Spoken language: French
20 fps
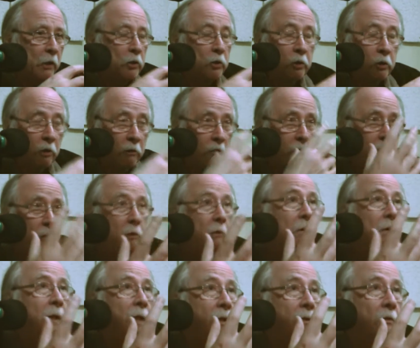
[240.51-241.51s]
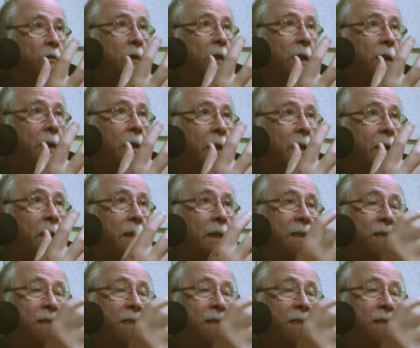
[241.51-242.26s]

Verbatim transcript: il y a une tension qui se crée,